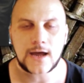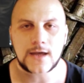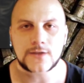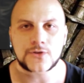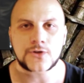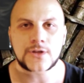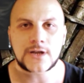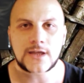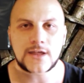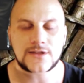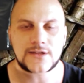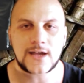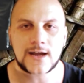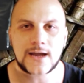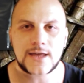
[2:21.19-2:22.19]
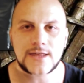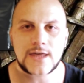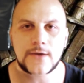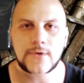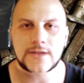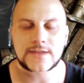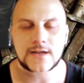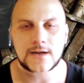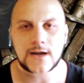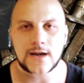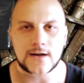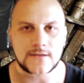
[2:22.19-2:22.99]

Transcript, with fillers: en donde le decían que ella iba a tener